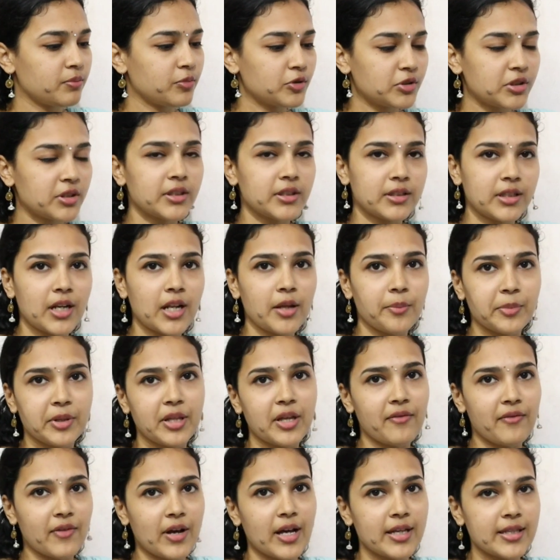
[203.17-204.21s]
புத்தகத்தை நான் இப்போ
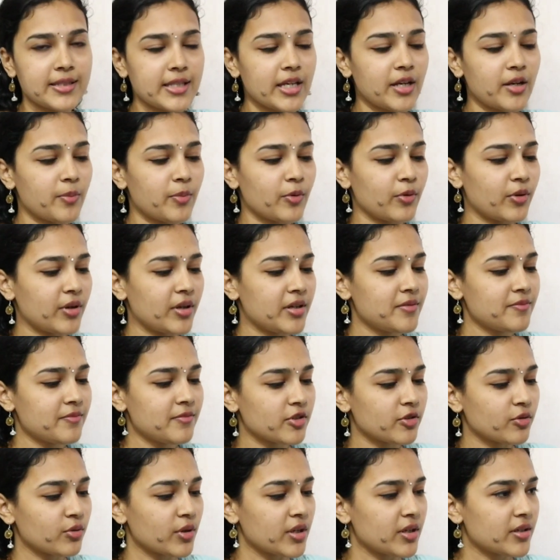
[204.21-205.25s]
தான் வாசிக்க போகிறேன்
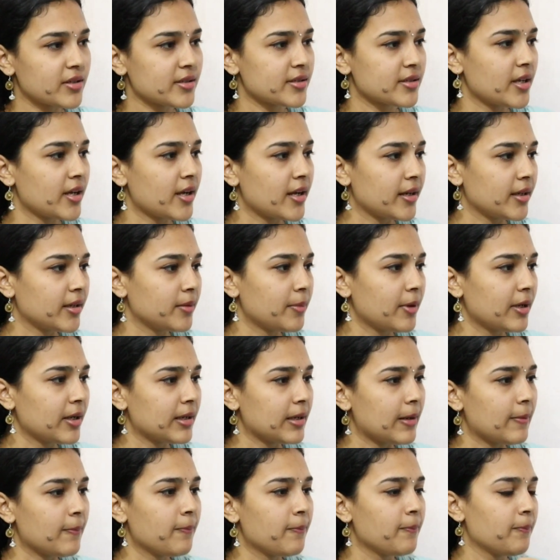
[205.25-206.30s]
ஸோ இன்ட்ரெஸ்டிங்காக இருக்குது
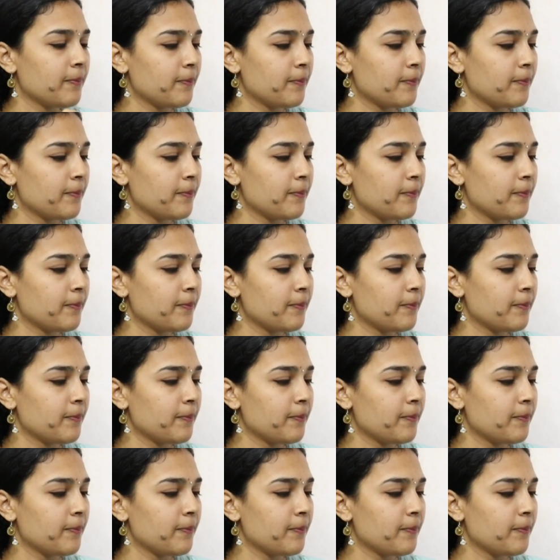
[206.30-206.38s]
பார்க்கலாம்